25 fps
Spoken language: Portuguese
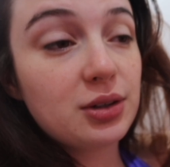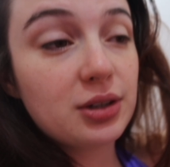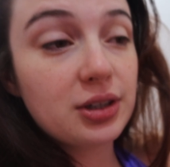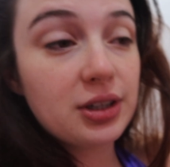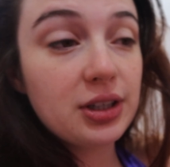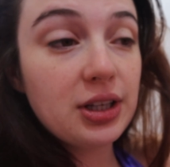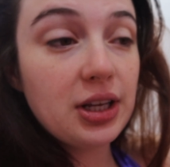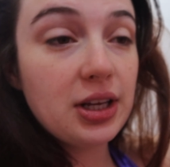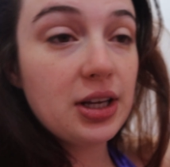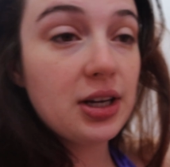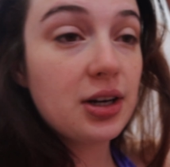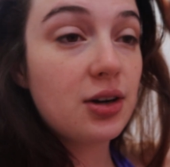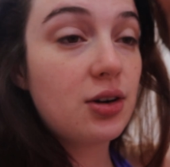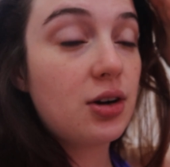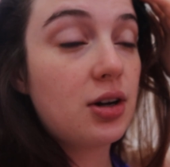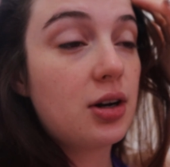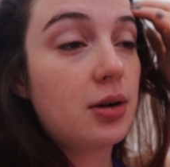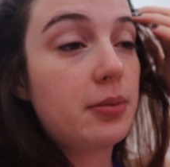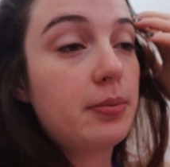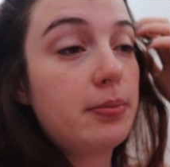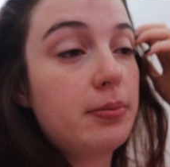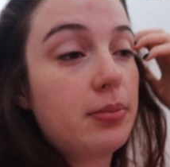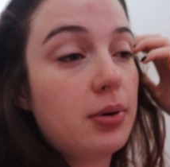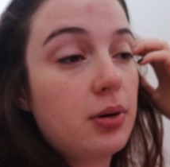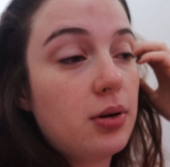Acordei agora
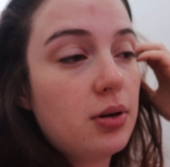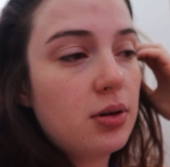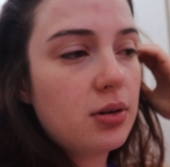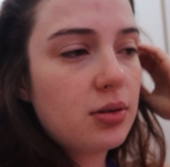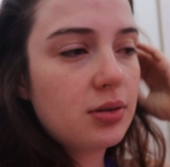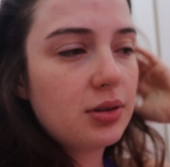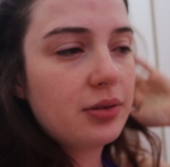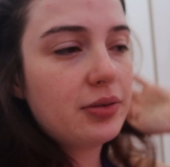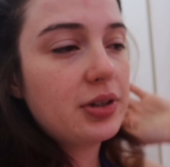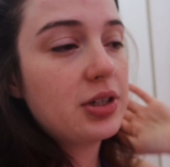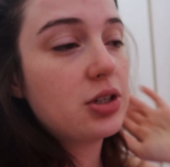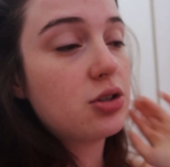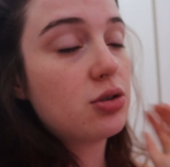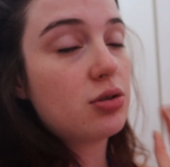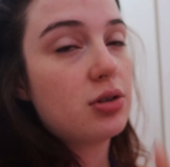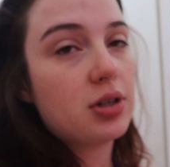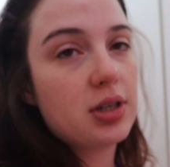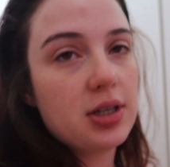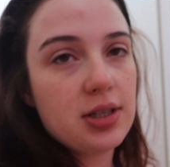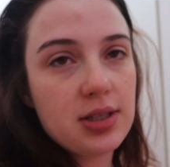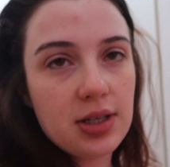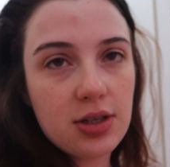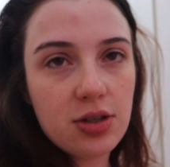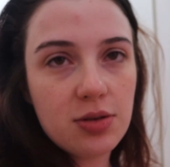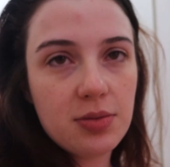há pouco. Na verdade, eu
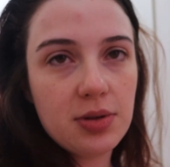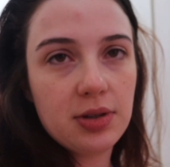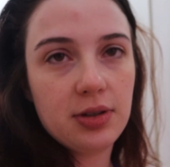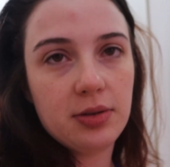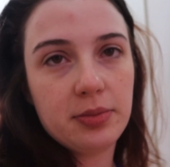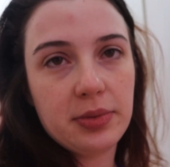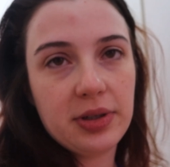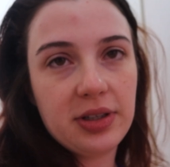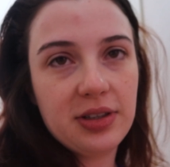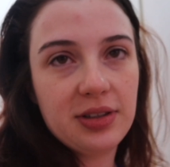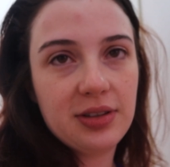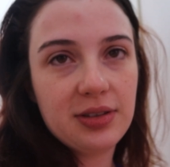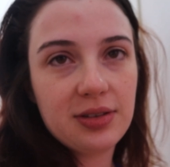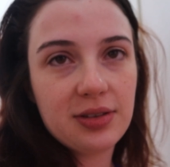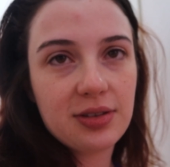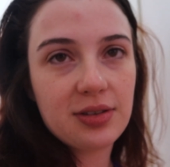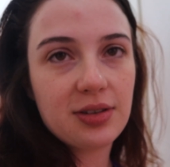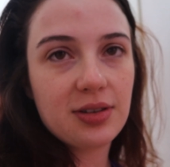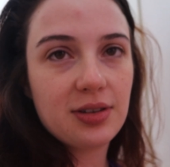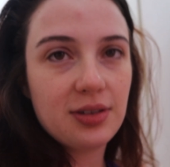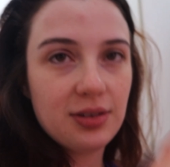acordei às e meia da manhã, só